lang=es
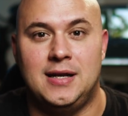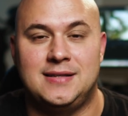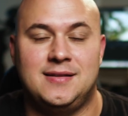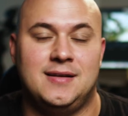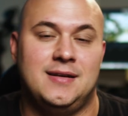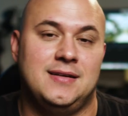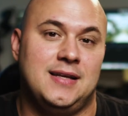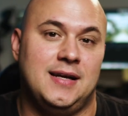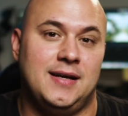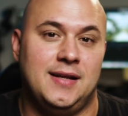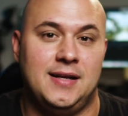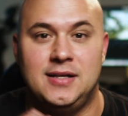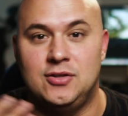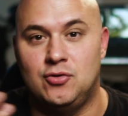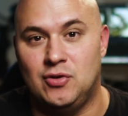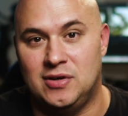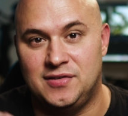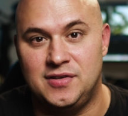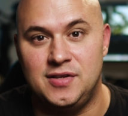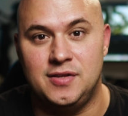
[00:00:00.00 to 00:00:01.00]
las tarjetas de
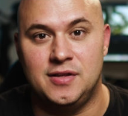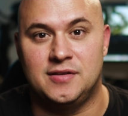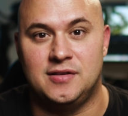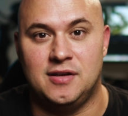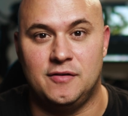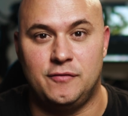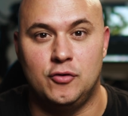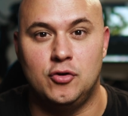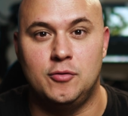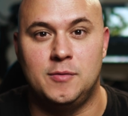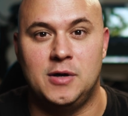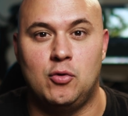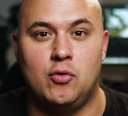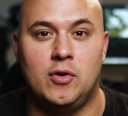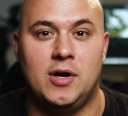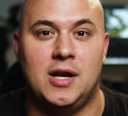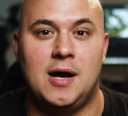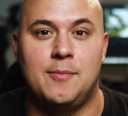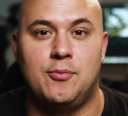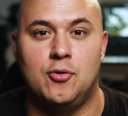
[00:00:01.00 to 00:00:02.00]
crédito así, de esa forma,
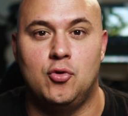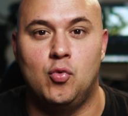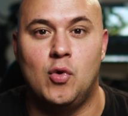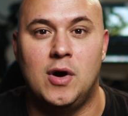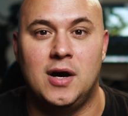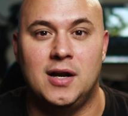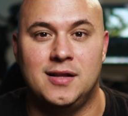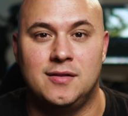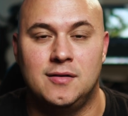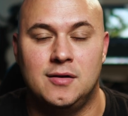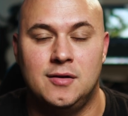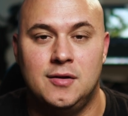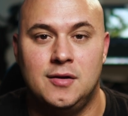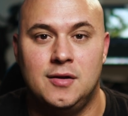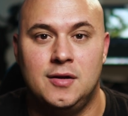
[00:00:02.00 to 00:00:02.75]
con el Apple Wallet.